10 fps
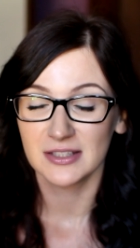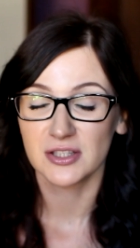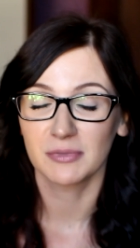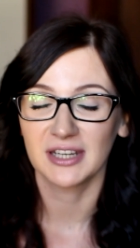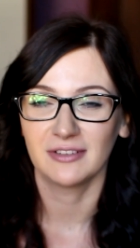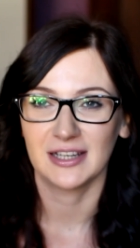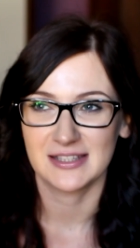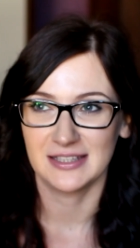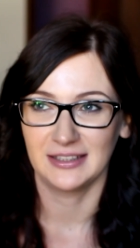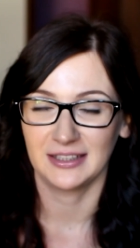są
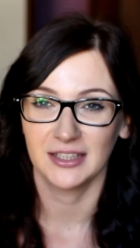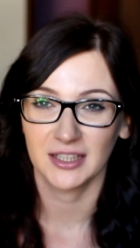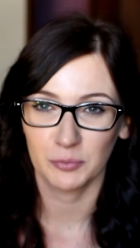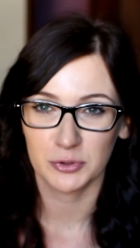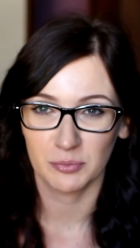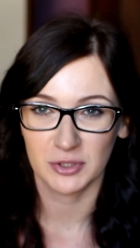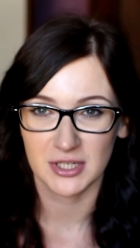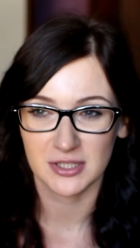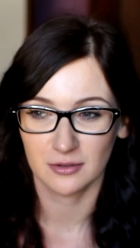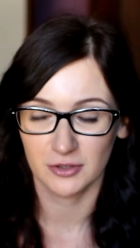rewelacyjne. Kiedy ja tam poszłam
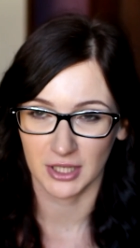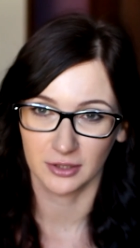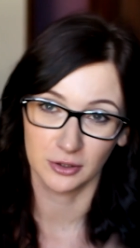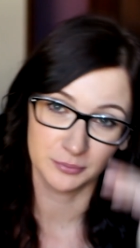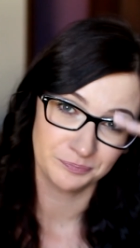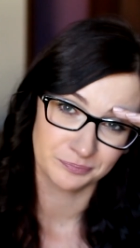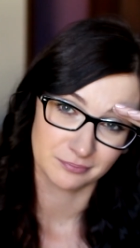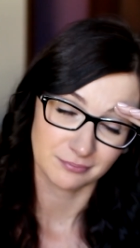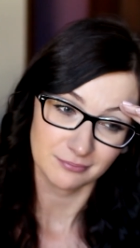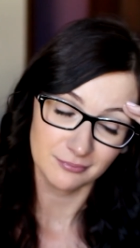pierwszy raz z koleżanką,
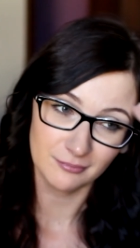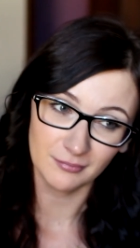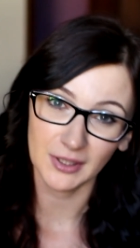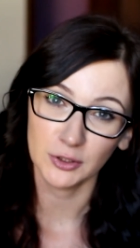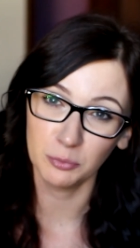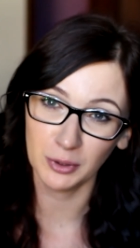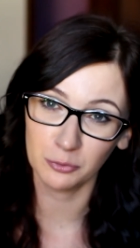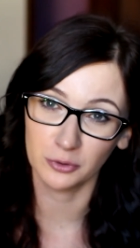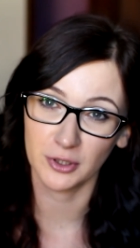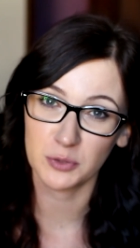to byłam
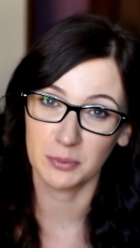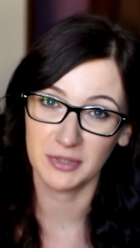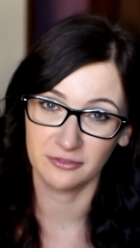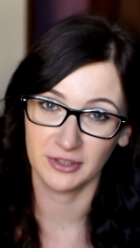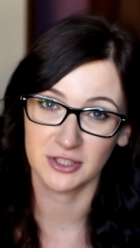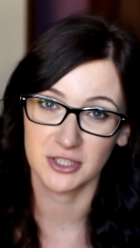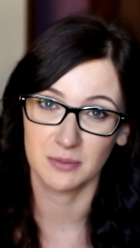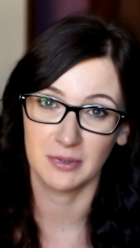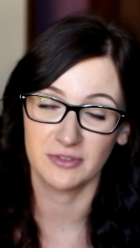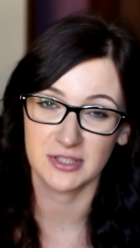głodna. Już pomijam fakt, że
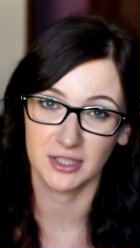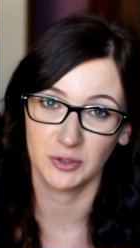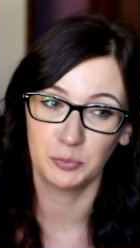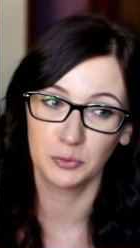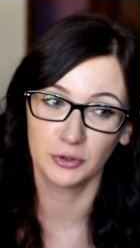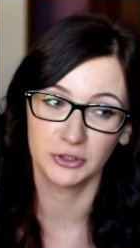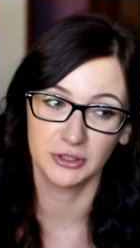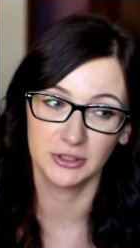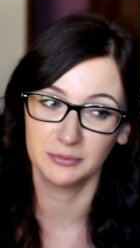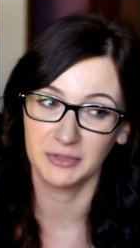trzeba wystać pół
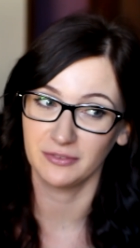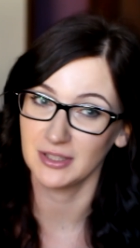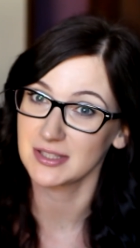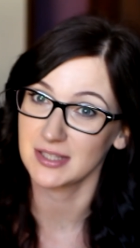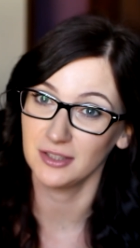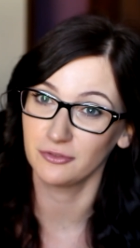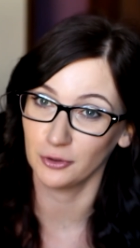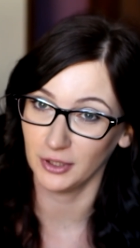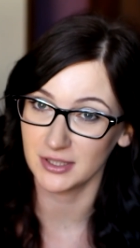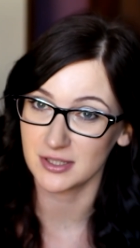godziny mniej więcej w
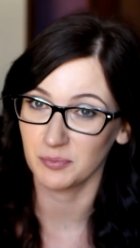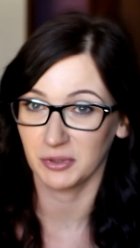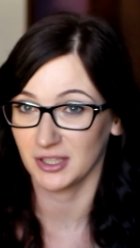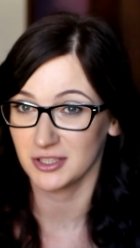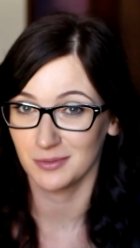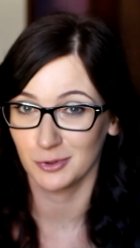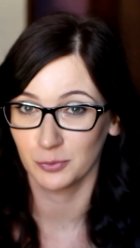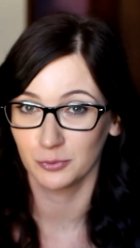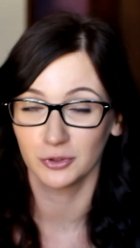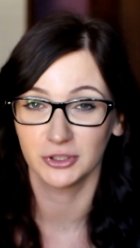kolejce, 15 minut,
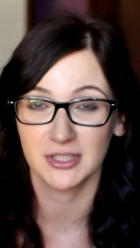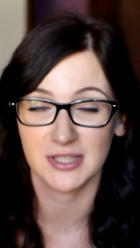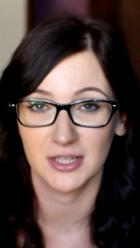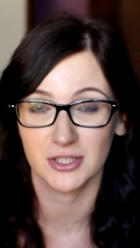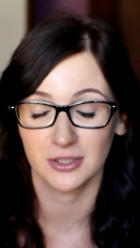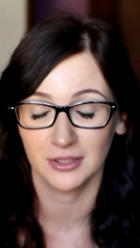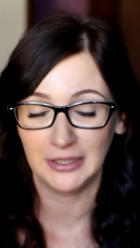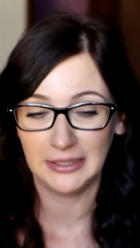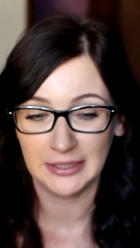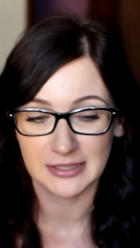pół godziny, zależy,
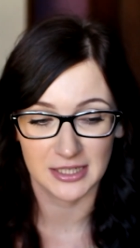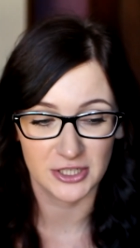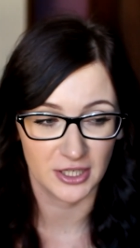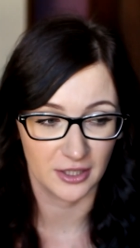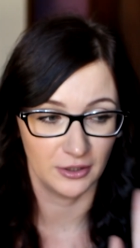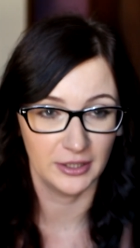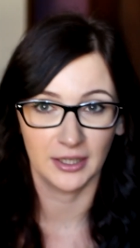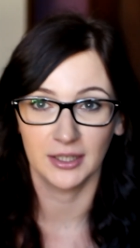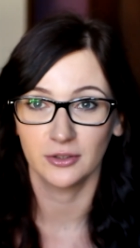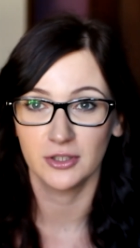zależy jaka kolejka, ale to